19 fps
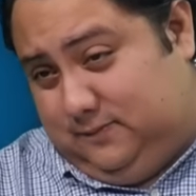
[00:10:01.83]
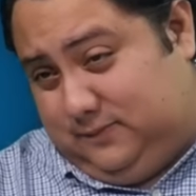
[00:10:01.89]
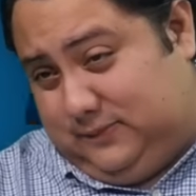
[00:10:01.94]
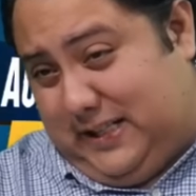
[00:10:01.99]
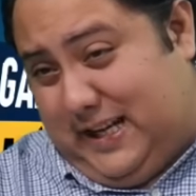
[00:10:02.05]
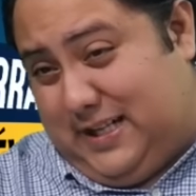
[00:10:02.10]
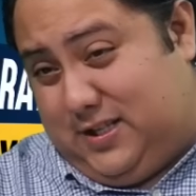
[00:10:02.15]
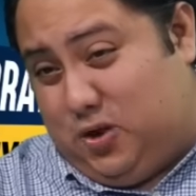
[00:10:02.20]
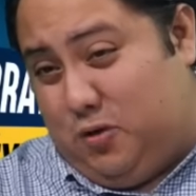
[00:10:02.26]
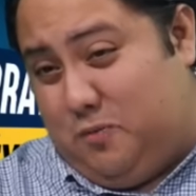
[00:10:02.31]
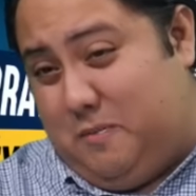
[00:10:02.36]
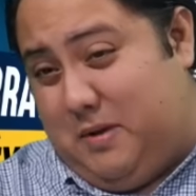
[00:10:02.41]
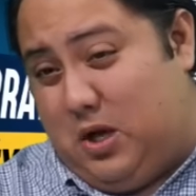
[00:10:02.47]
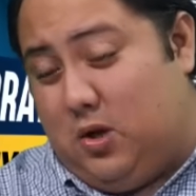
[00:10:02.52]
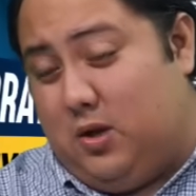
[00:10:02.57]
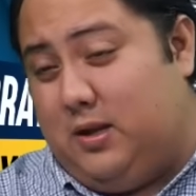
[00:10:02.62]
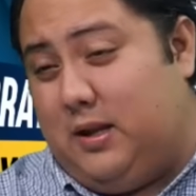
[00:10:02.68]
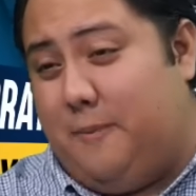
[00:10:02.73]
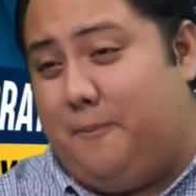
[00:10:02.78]
casi un
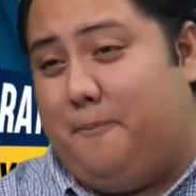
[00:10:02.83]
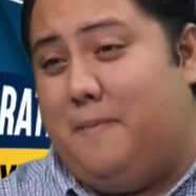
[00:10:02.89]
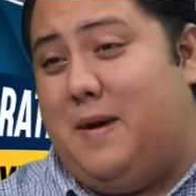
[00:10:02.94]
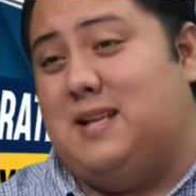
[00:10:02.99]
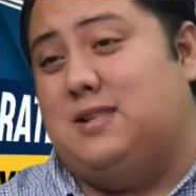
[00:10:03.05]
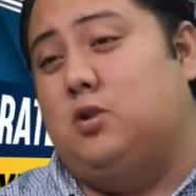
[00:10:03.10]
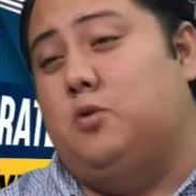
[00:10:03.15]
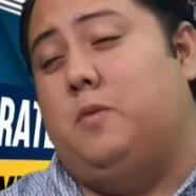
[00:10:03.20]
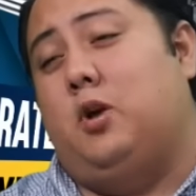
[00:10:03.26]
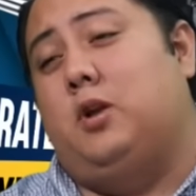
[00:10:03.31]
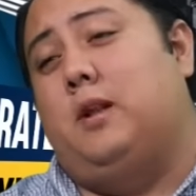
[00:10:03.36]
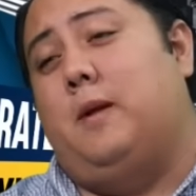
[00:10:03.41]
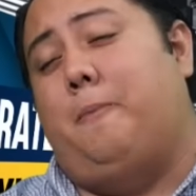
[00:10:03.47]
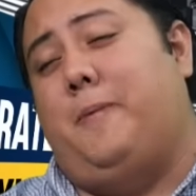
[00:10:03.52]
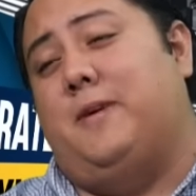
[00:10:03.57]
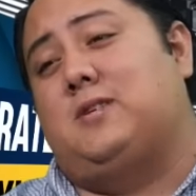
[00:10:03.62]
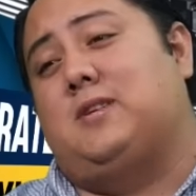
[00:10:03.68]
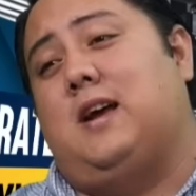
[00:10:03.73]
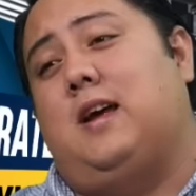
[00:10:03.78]
millón de, más de un millón de
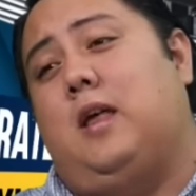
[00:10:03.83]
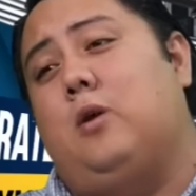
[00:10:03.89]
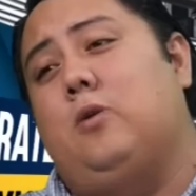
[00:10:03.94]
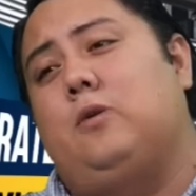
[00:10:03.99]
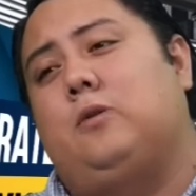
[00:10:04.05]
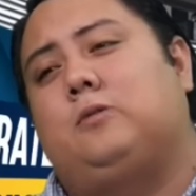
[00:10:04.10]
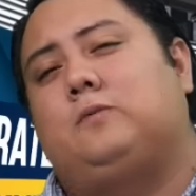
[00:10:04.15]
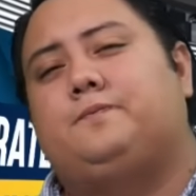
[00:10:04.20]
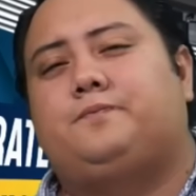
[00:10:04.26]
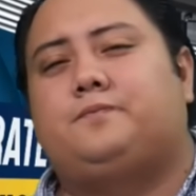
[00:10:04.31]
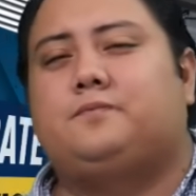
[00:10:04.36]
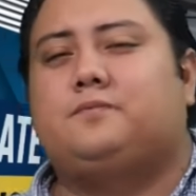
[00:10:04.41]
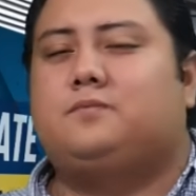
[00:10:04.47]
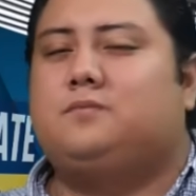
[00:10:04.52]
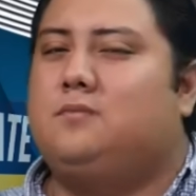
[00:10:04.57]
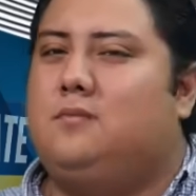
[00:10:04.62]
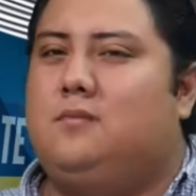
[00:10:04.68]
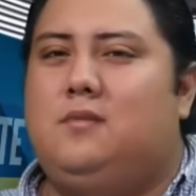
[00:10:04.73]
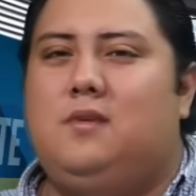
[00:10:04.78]
pesos cada uno.
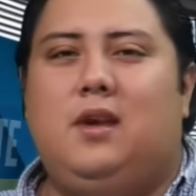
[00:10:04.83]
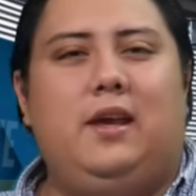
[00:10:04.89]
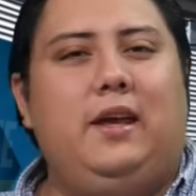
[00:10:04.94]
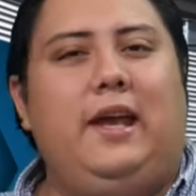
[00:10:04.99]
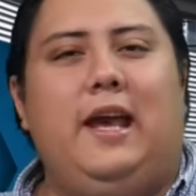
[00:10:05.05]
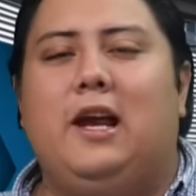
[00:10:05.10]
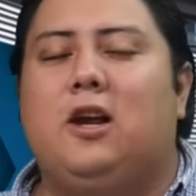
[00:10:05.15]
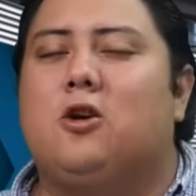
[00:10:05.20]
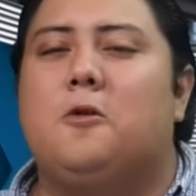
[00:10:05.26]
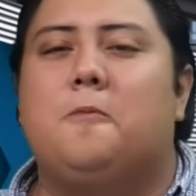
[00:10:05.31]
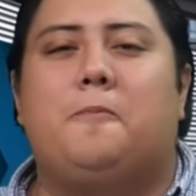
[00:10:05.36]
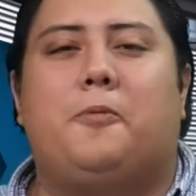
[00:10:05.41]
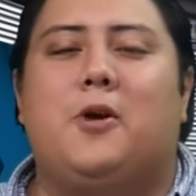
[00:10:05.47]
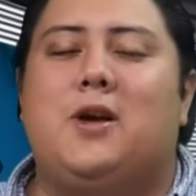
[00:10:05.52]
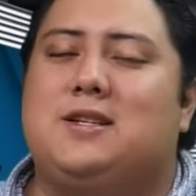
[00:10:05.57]
Y él compró